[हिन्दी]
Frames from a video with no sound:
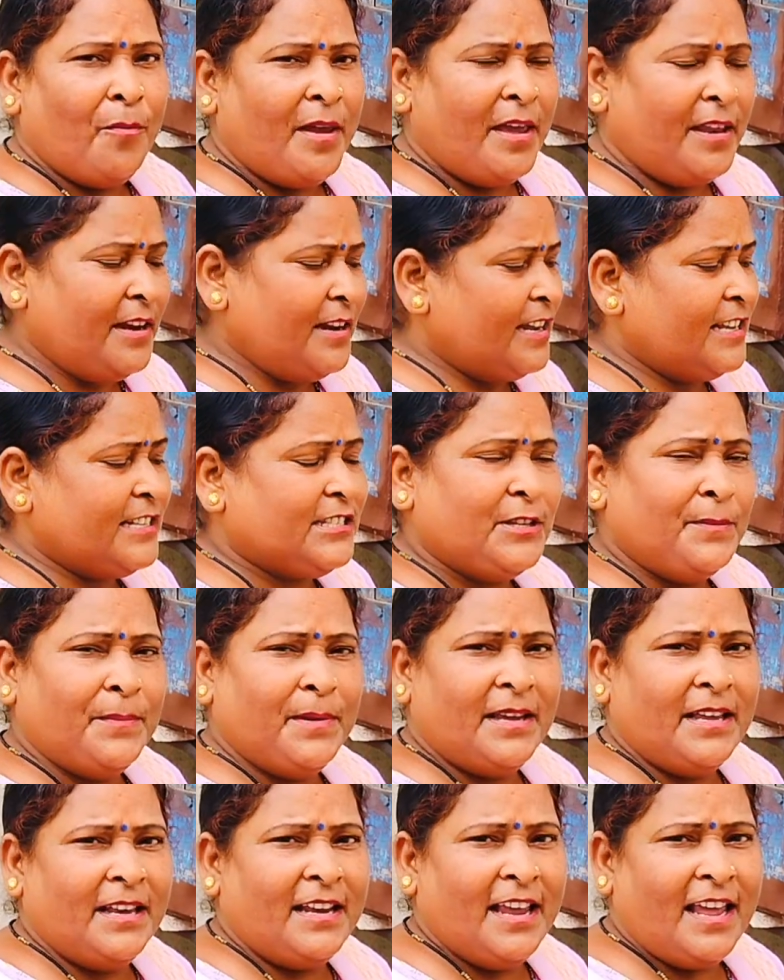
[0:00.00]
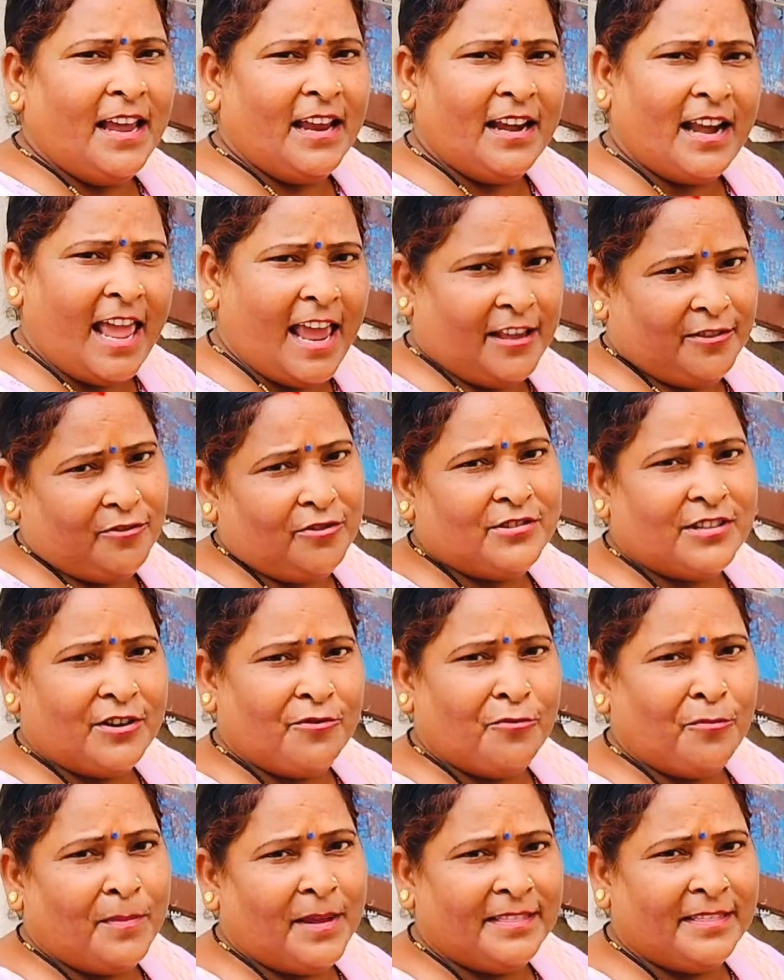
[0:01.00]
तो मेरी रेसिपी के लिए एक लाइक
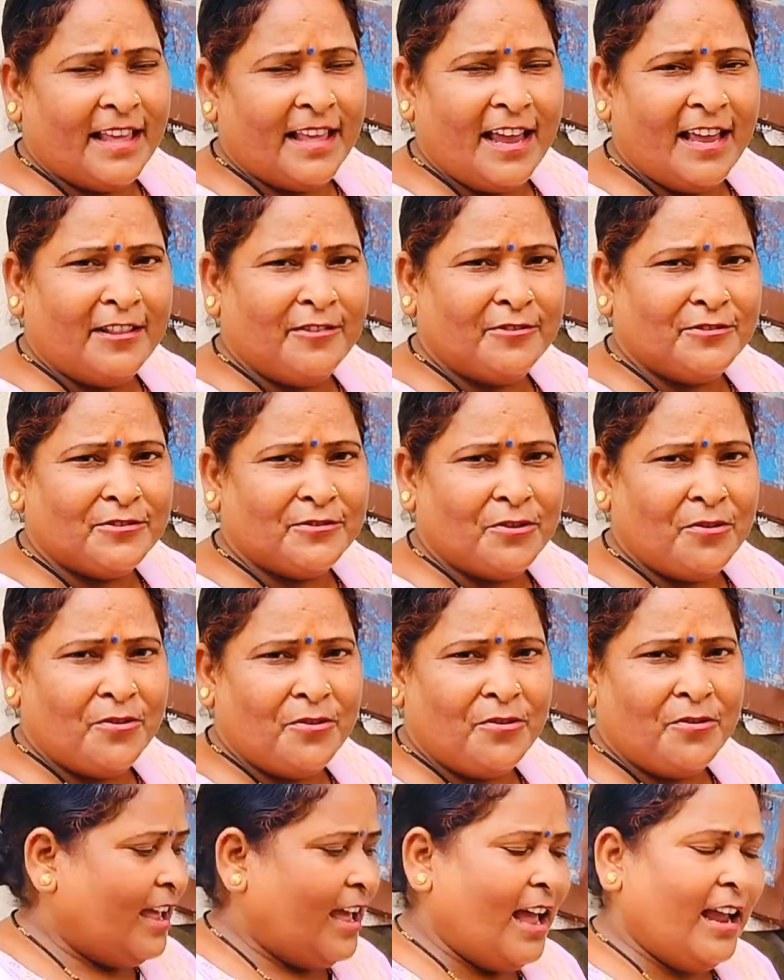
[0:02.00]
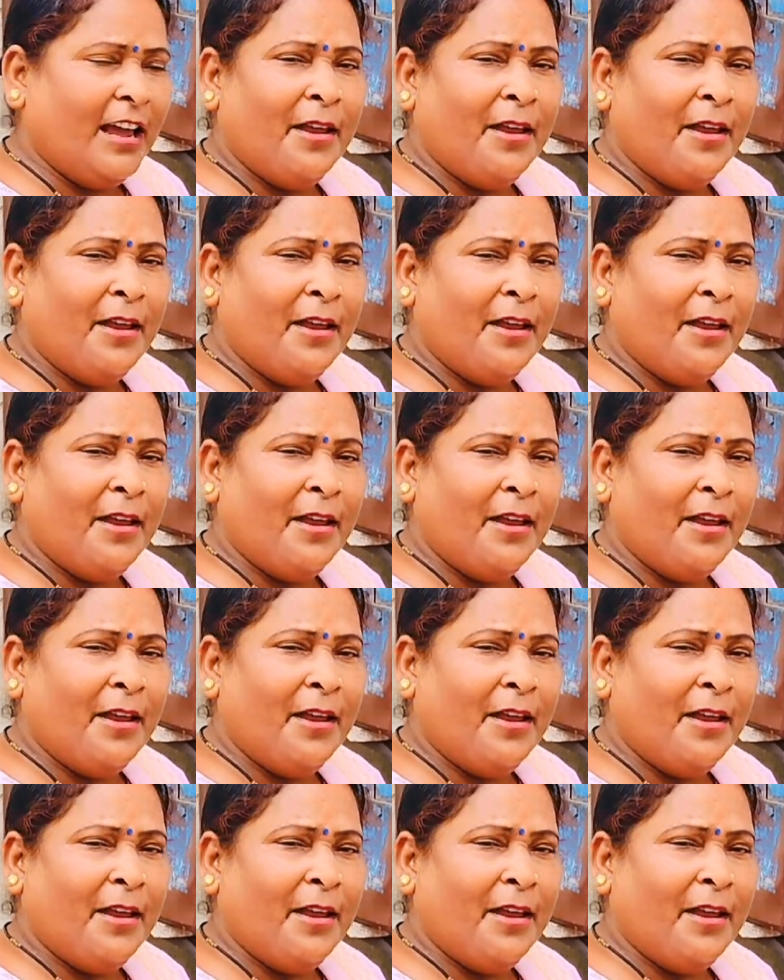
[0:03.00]
तो जरूर बनता है दोस्तों